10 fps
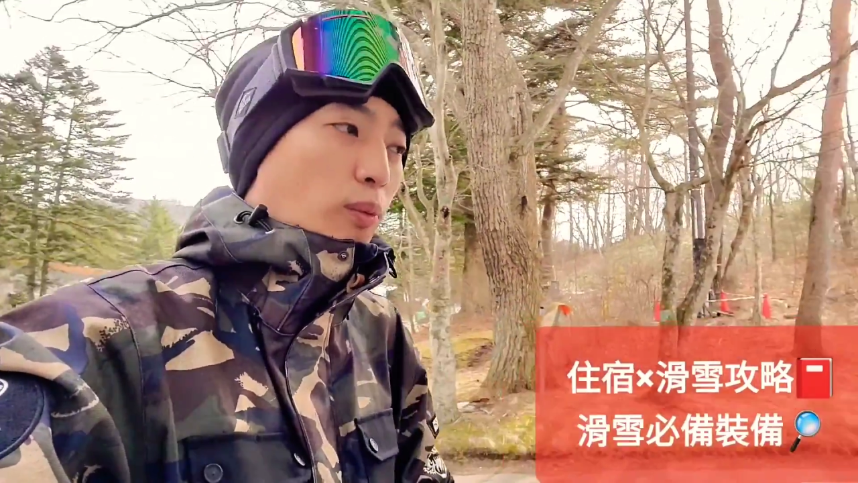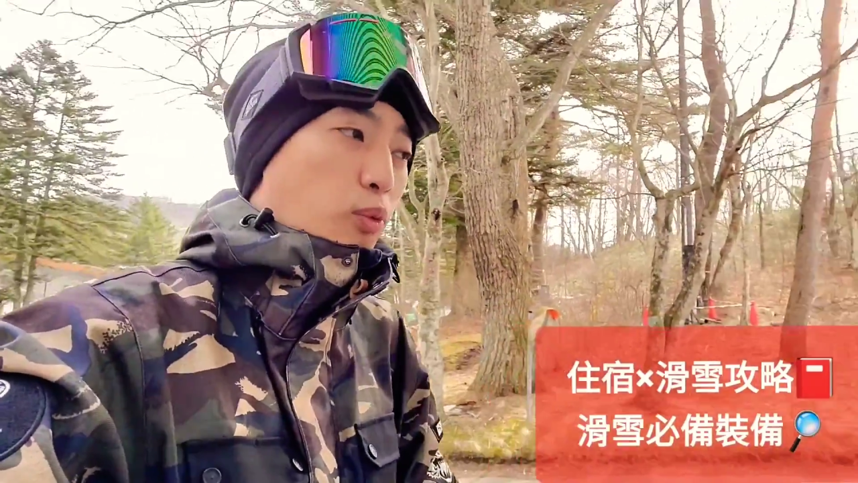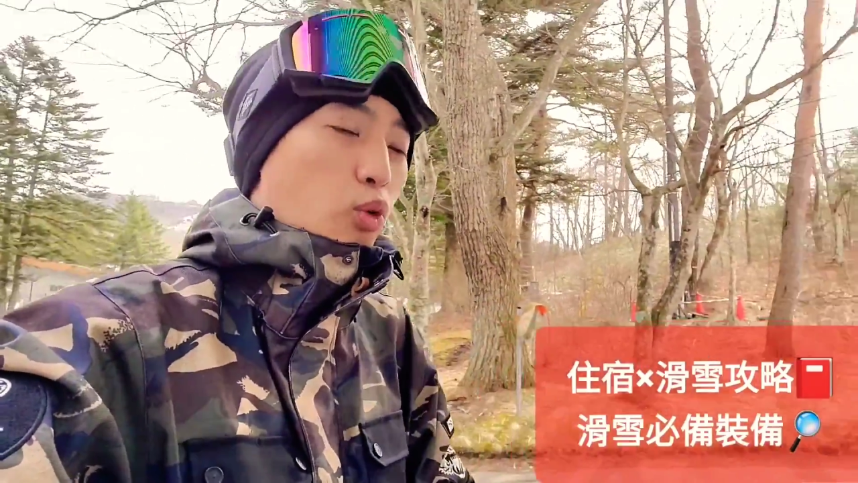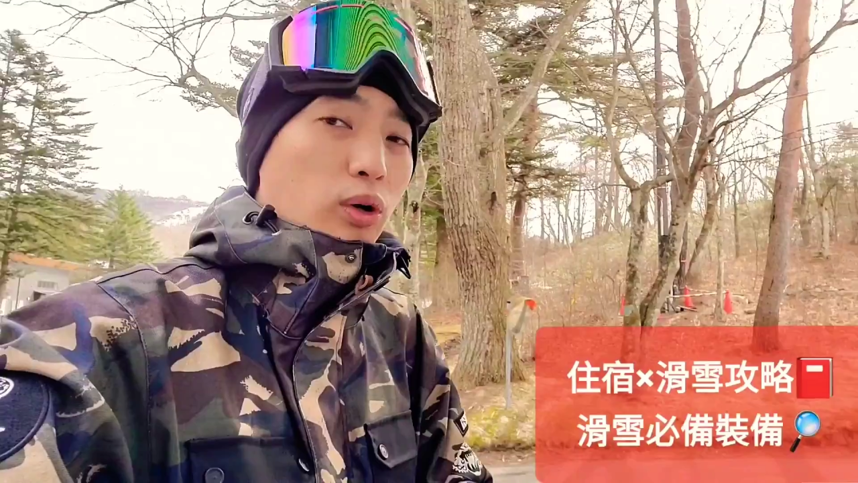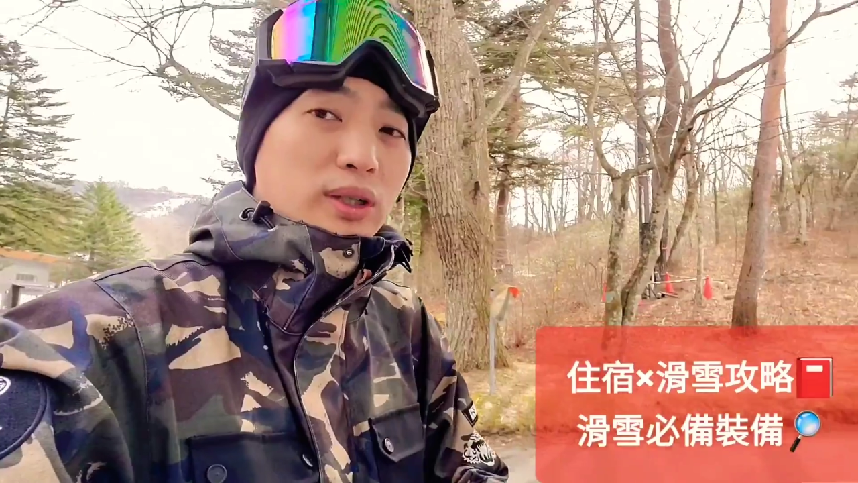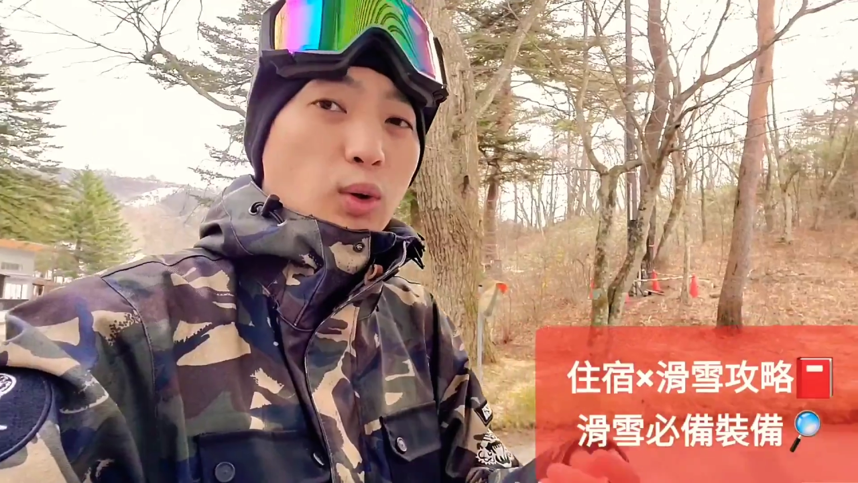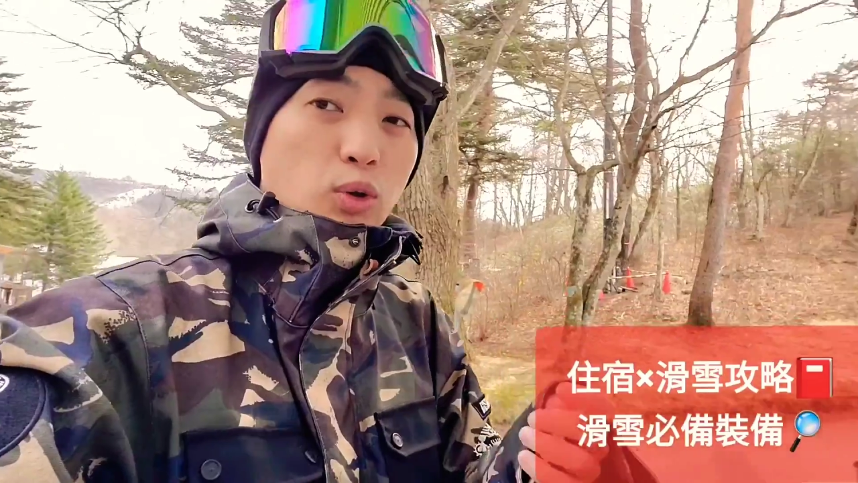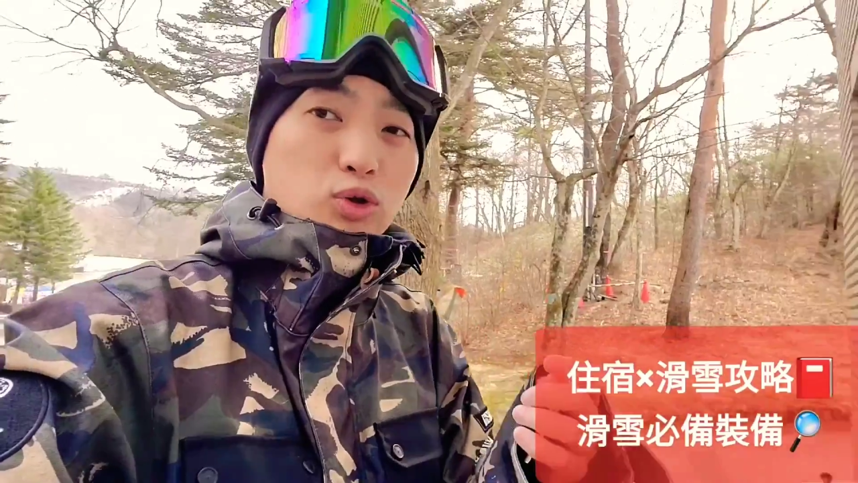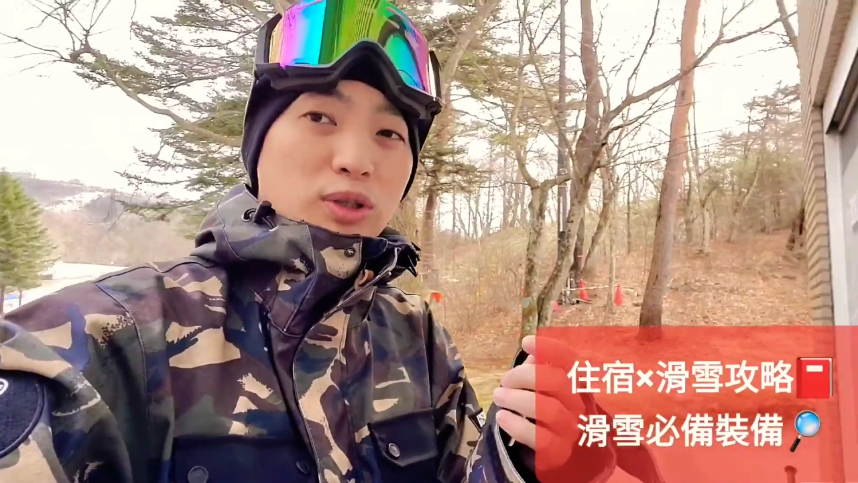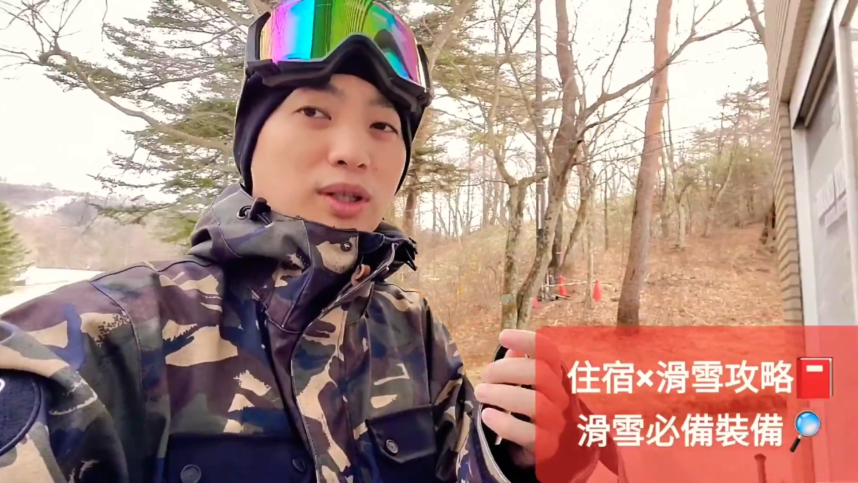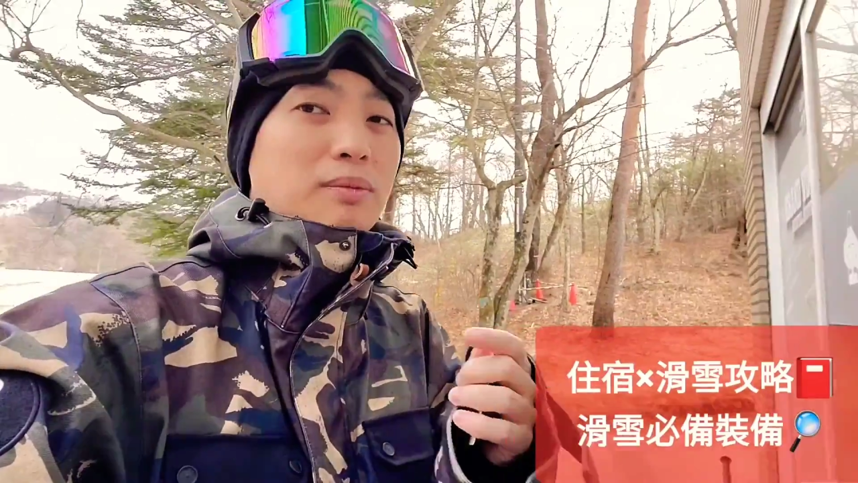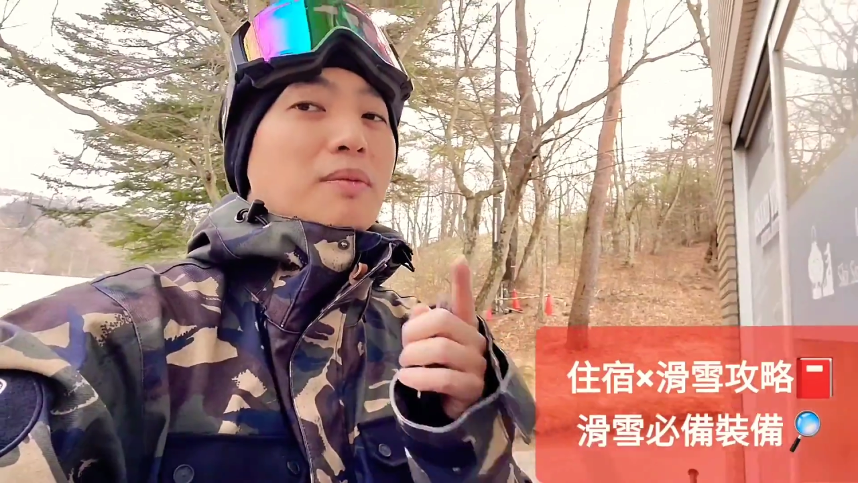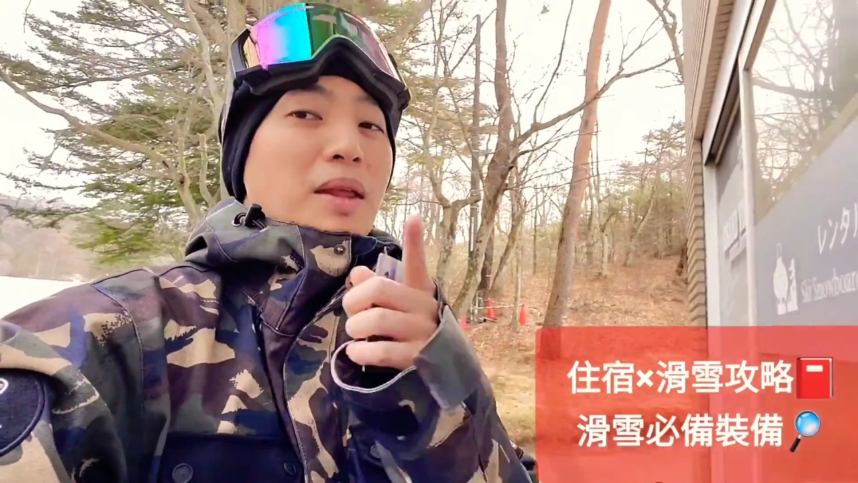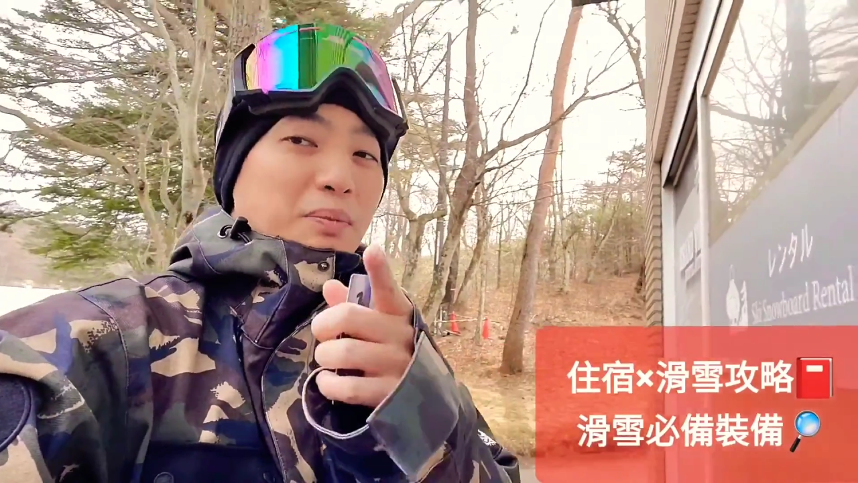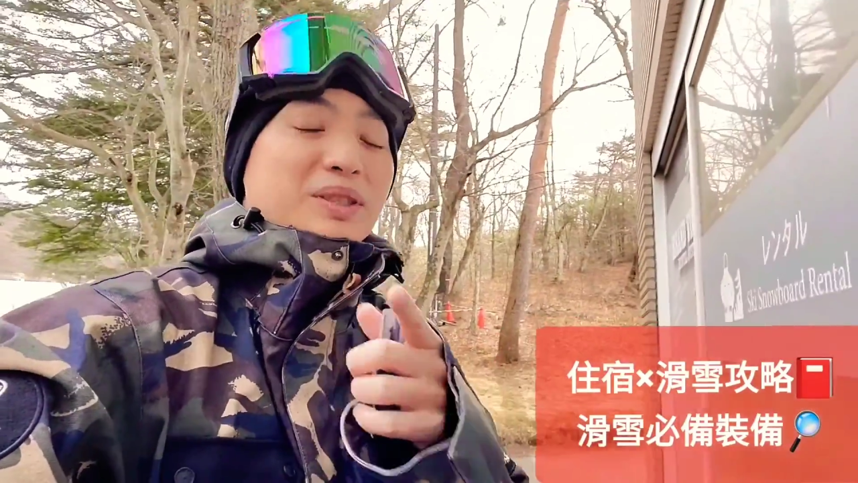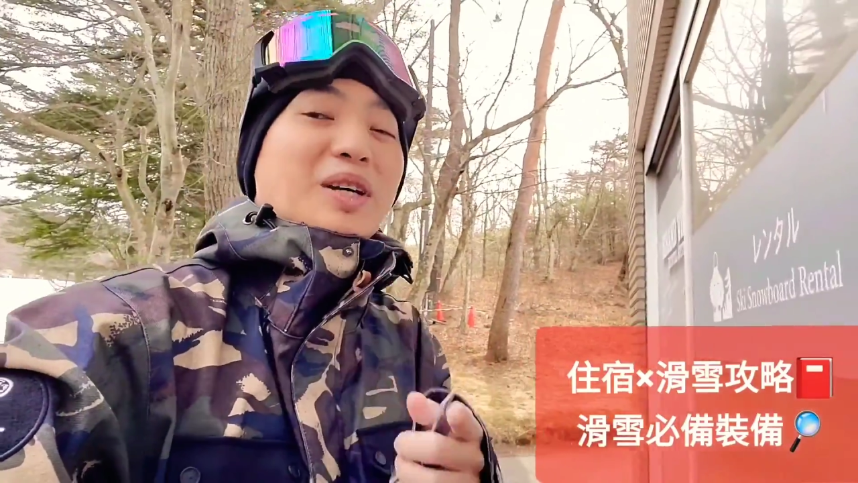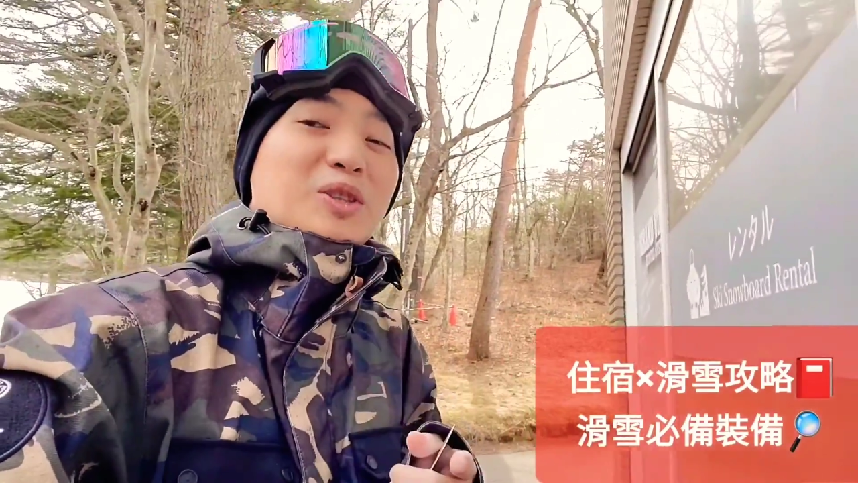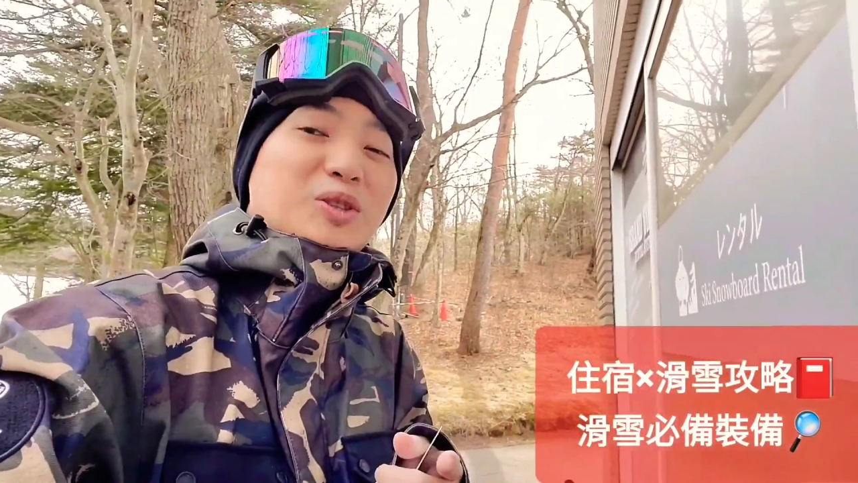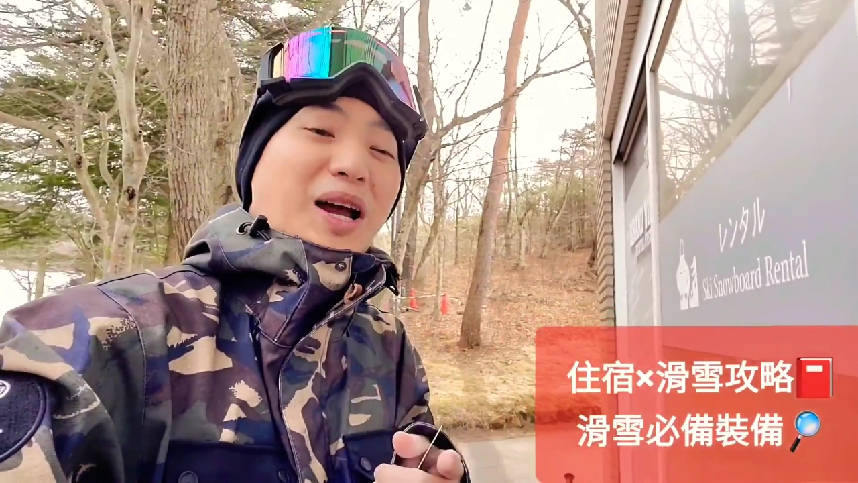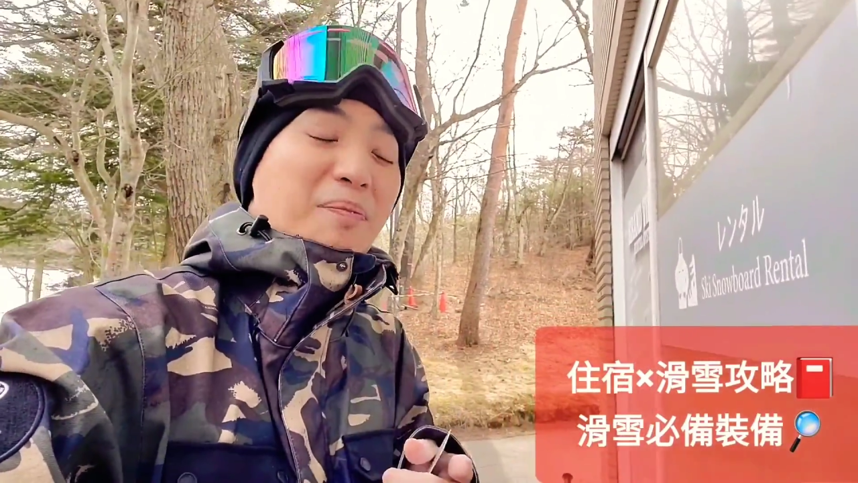不过呢，我觉得比较
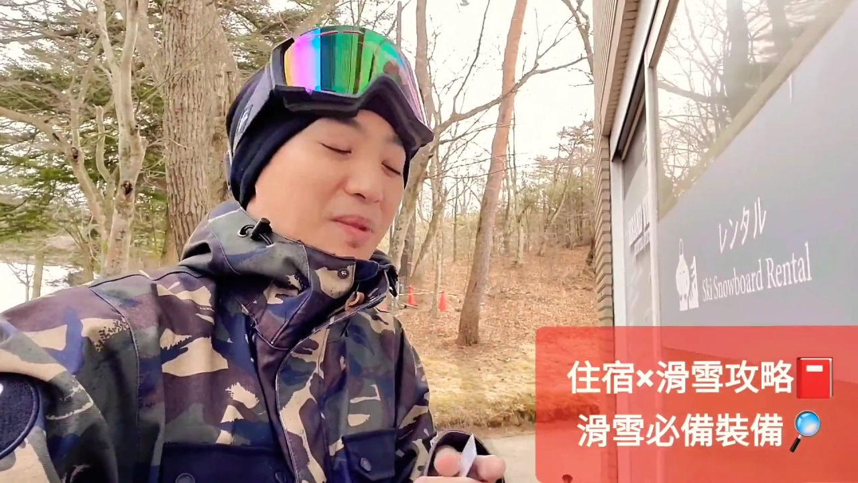帅，